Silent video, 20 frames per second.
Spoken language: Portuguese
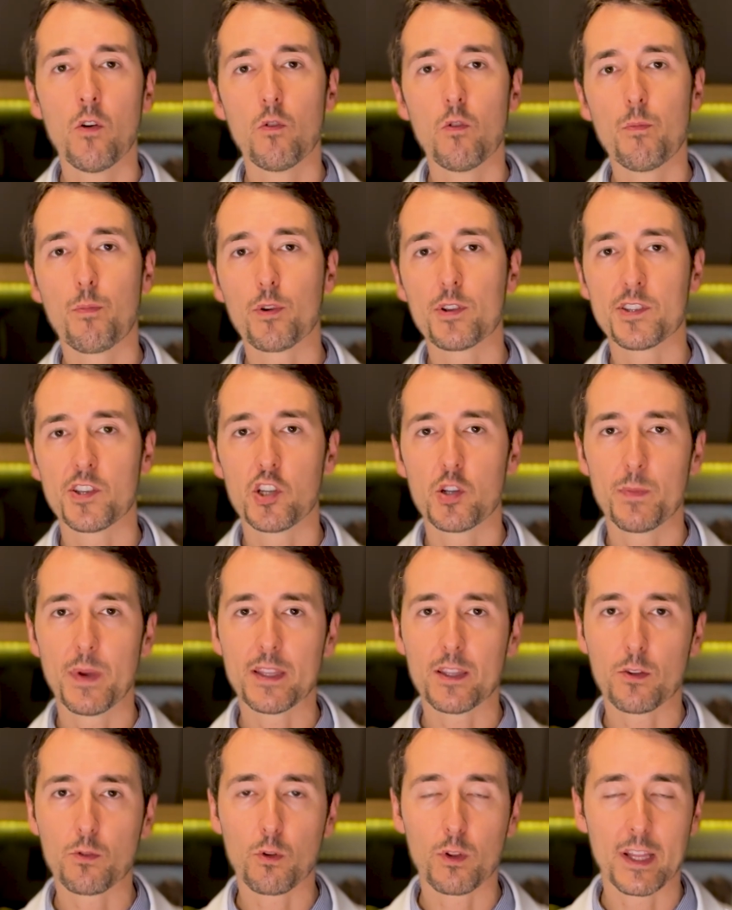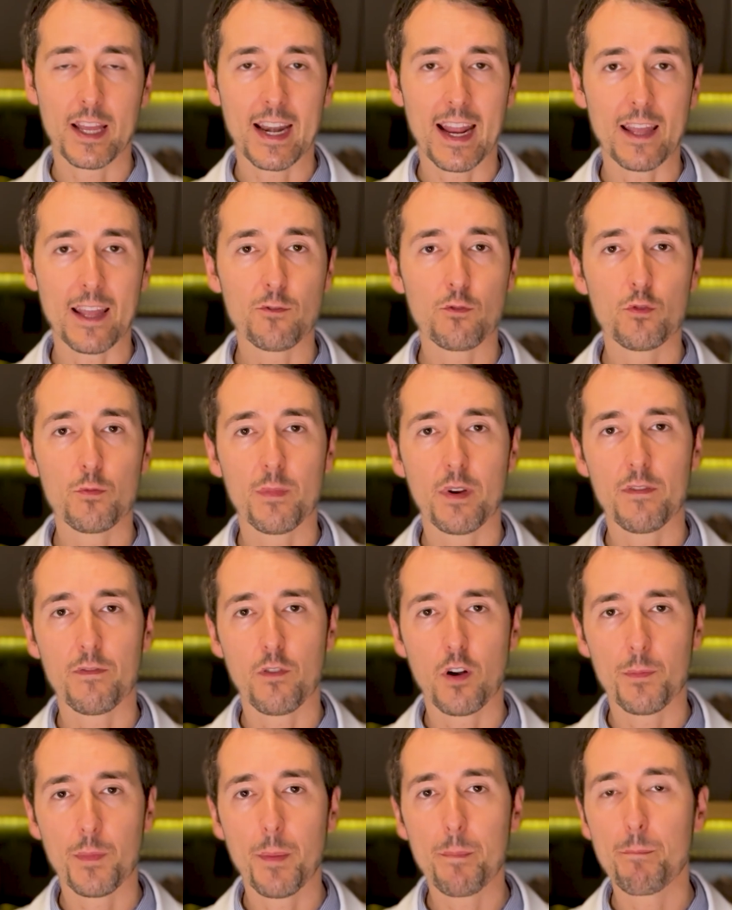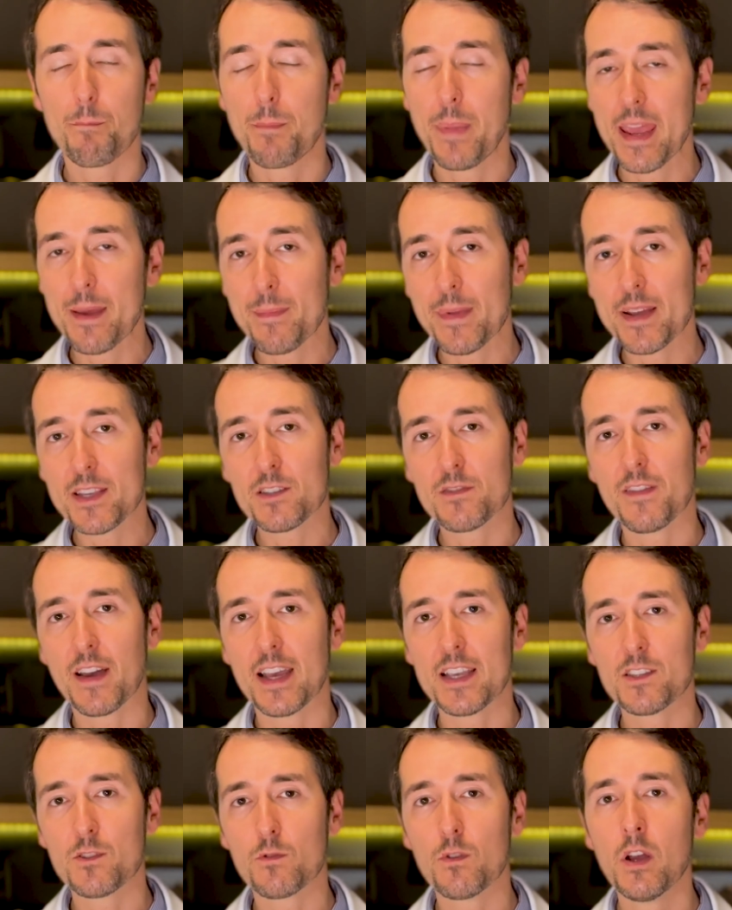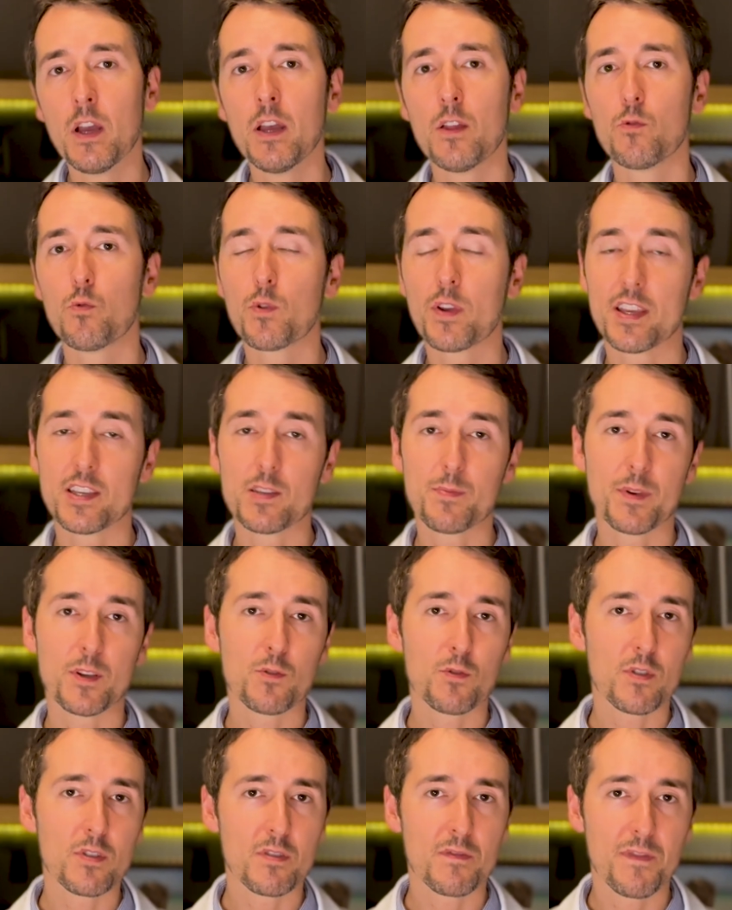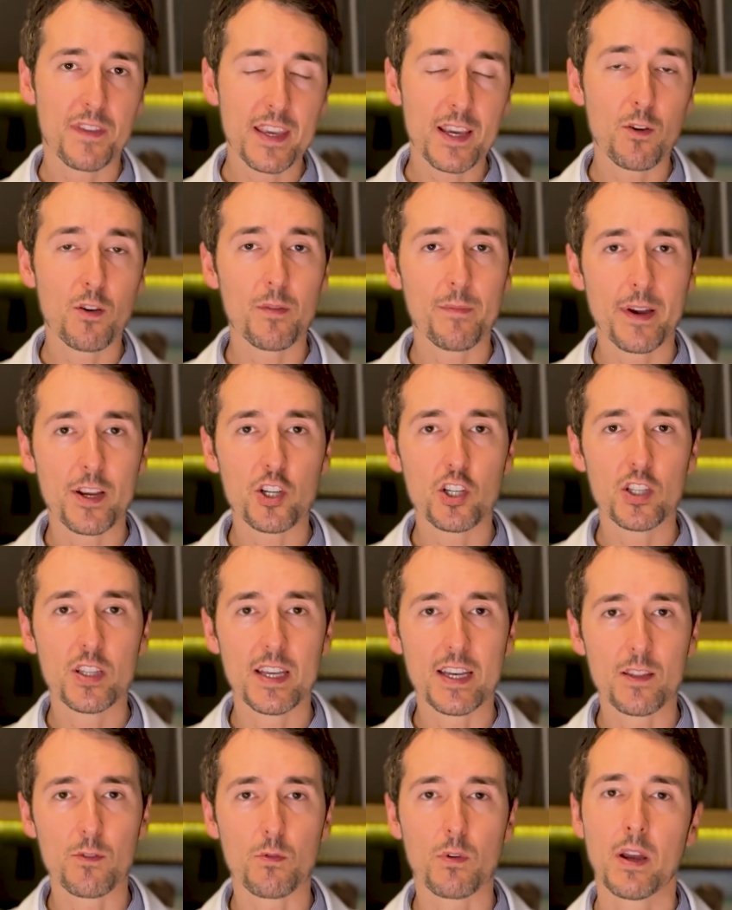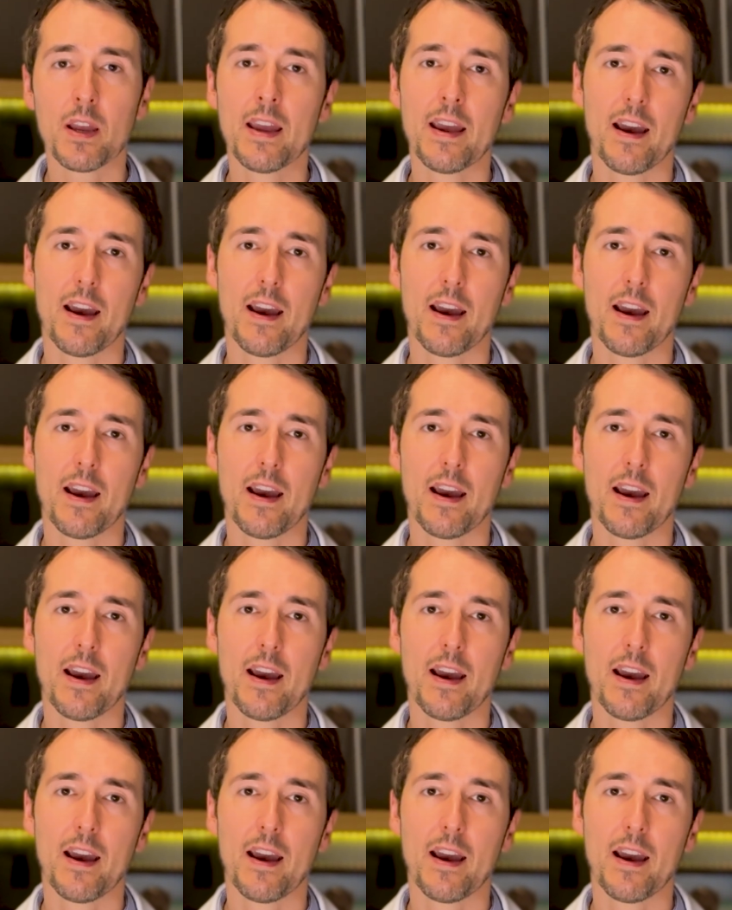o procedimento é tolerado de uma forma bem mais fácil do que as pessoas ficam imaginando.